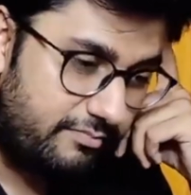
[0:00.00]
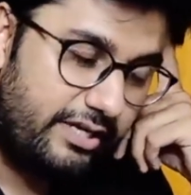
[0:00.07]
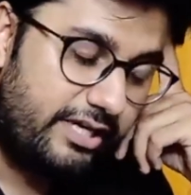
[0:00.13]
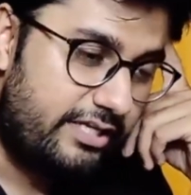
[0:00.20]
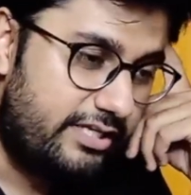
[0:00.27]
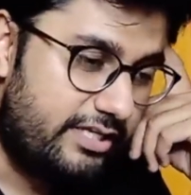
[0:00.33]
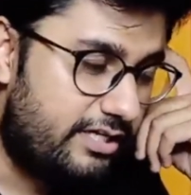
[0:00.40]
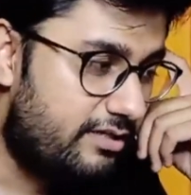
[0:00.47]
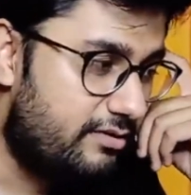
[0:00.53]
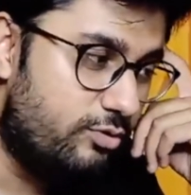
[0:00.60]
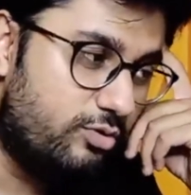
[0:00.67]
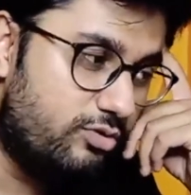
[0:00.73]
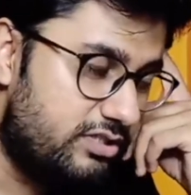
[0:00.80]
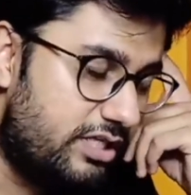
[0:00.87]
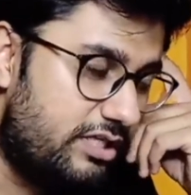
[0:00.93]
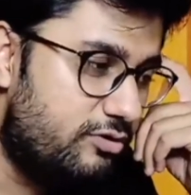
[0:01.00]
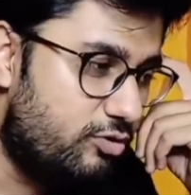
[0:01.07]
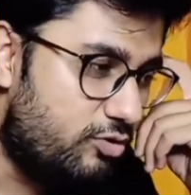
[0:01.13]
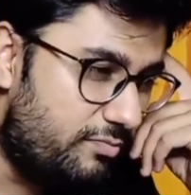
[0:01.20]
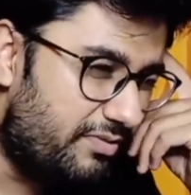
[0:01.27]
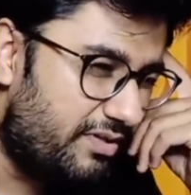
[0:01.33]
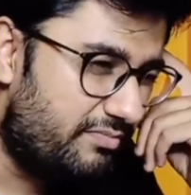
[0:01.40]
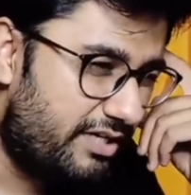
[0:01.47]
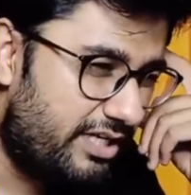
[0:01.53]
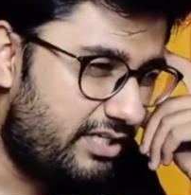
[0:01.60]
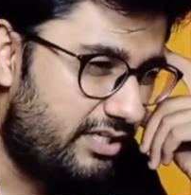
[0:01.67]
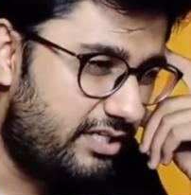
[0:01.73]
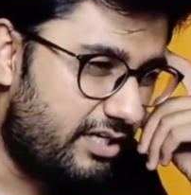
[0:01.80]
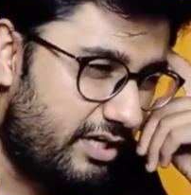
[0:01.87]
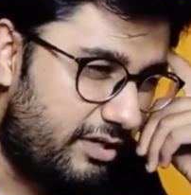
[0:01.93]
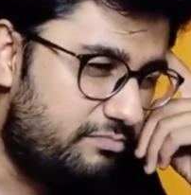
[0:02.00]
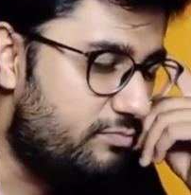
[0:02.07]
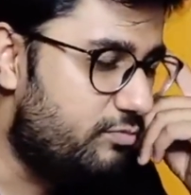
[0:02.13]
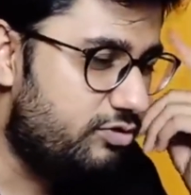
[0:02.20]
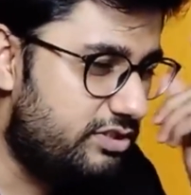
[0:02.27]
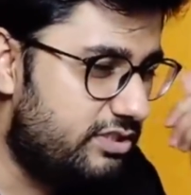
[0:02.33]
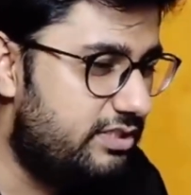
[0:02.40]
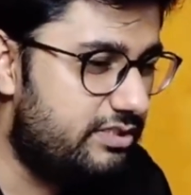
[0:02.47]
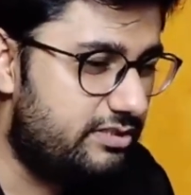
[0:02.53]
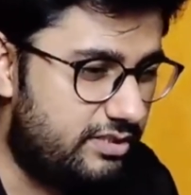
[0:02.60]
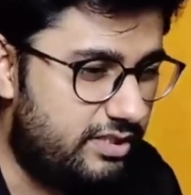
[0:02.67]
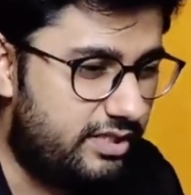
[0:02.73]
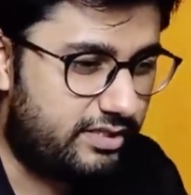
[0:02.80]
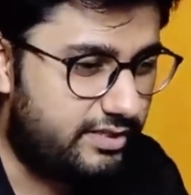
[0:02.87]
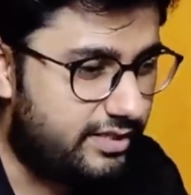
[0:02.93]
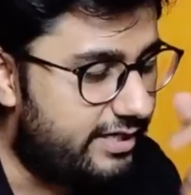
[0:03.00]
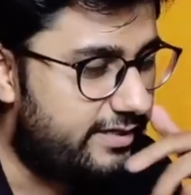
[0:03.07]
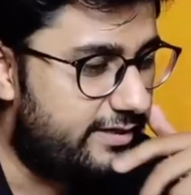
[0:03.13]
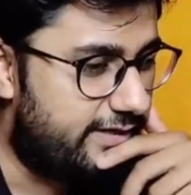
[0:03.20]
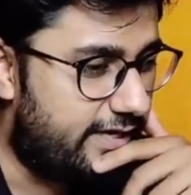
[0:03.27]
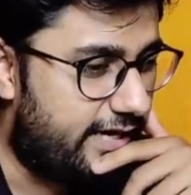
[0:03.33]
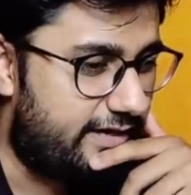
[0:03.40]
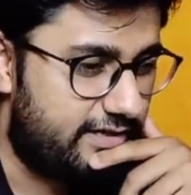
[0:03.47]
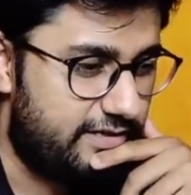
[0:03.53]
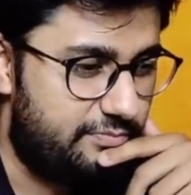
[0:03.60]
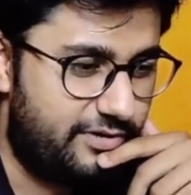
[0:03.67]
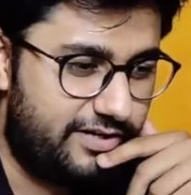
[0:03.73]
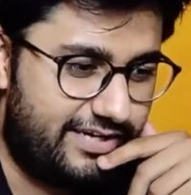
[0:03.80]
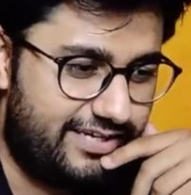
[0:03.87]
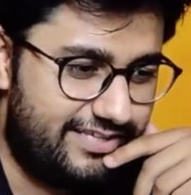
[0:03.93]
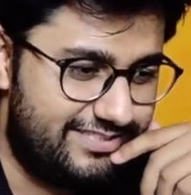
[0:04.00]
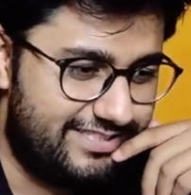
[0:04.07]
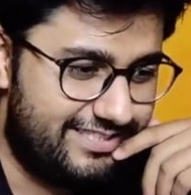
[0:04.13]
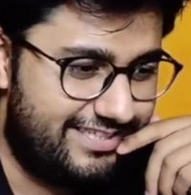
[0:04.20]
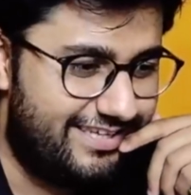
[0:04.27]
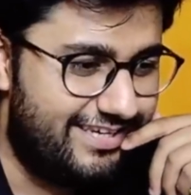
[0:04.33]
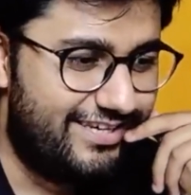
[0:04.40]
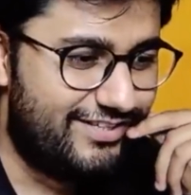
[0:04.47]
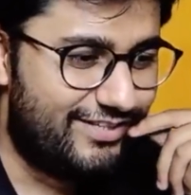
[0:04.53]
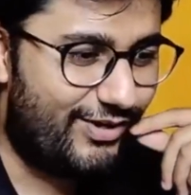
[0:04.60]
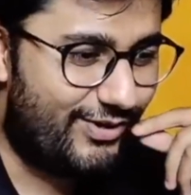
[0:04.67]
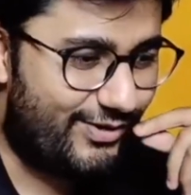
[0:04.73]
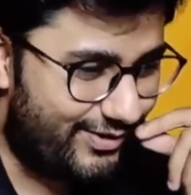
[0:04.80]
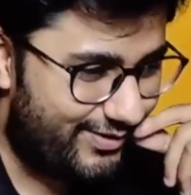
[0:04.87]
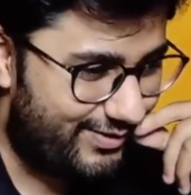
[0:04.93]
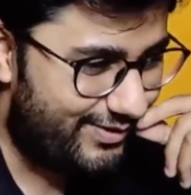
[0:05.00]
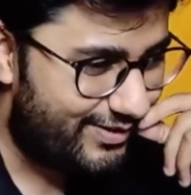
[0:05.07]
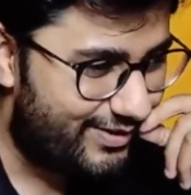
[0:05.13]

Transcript: मैंने यार दो साल तो ओपन माइक किया अब मुझे लगता है कि आगे बढ़ना चाहिए तो हाँ।